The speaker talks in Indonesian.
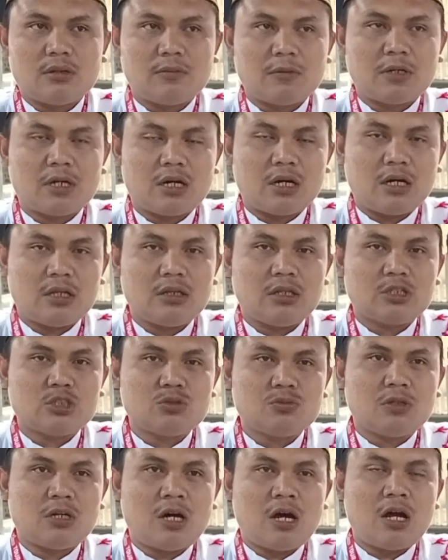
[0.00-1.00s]
maka Allah
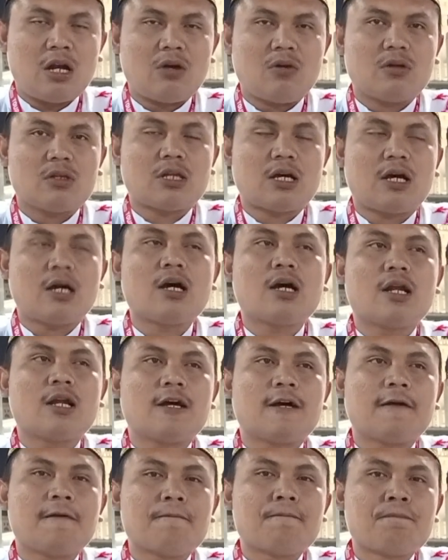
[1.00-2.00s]
Subhanahu wa
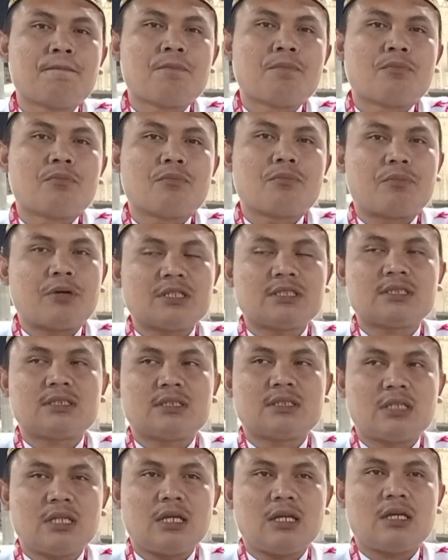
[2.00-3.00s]
taala
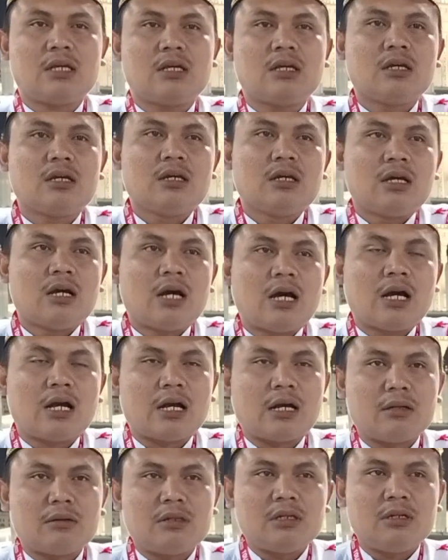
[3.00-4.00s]
pasti
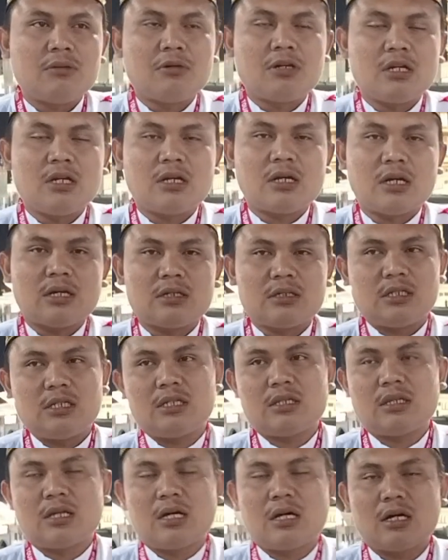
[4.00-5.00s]
akan diberikan
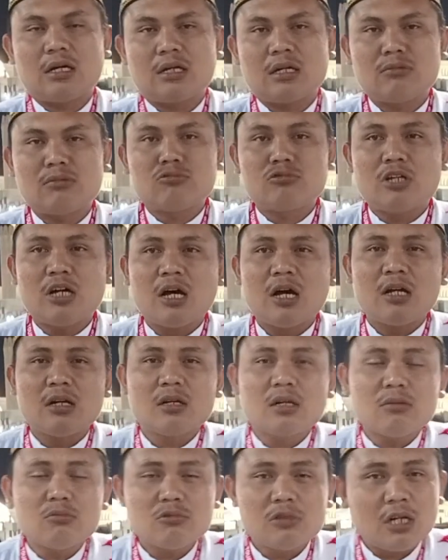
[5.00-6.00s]
kita
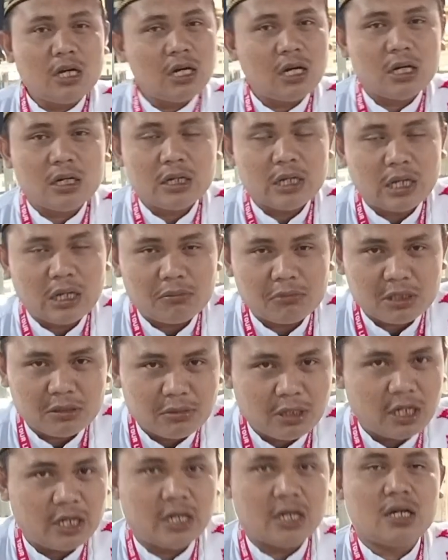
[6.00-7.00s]
kemudahan-kemudahan dalam
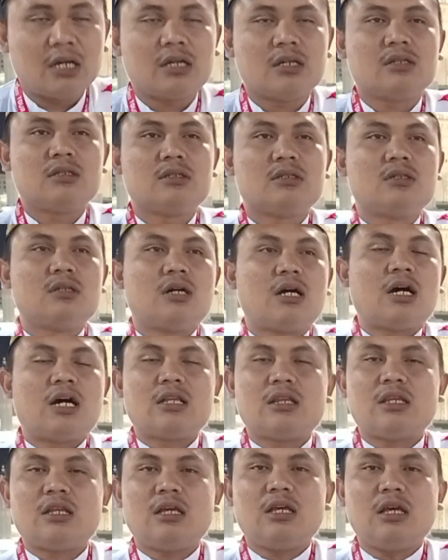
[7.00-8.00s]
ibadah.
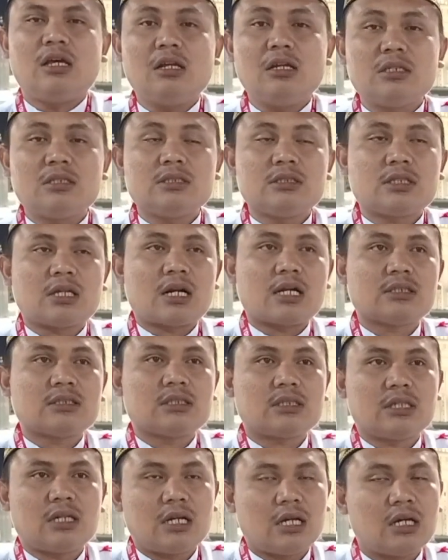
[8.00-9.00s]
Hati ini
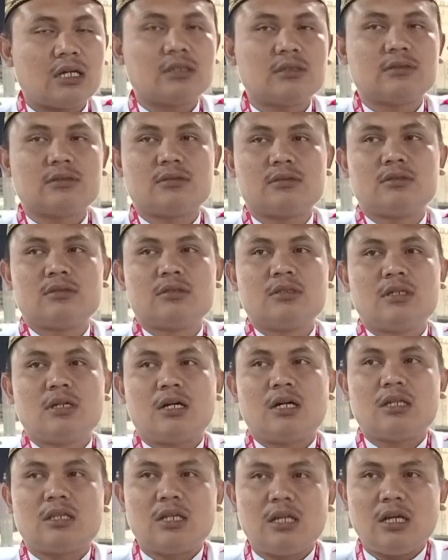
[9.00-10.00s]
terasa tenang,
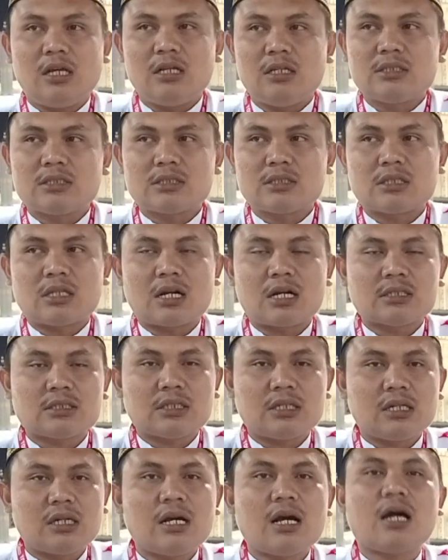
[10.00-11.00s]
Hati ini terasa
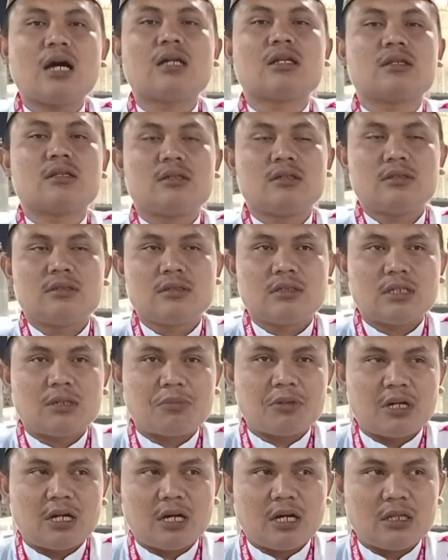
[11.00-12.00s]
dekat
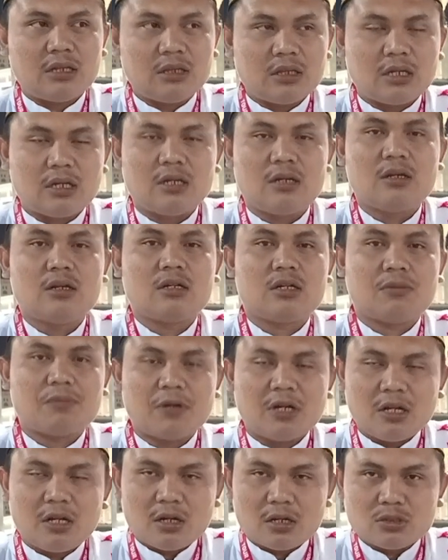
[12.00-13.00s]
kepada Allah,
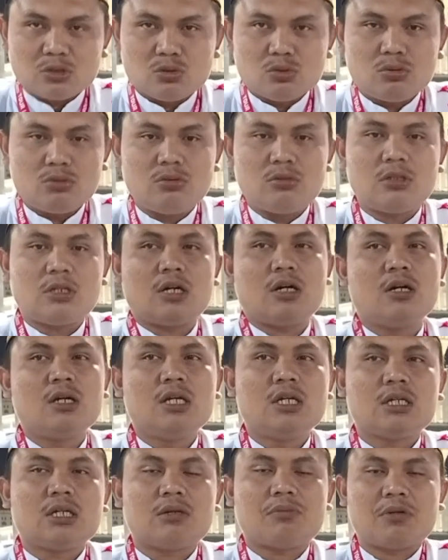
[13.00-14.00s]
kepada Rasulullah,
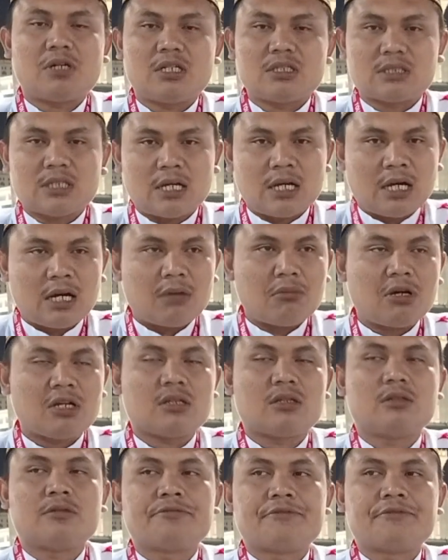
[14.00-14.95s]
kepada sahabat,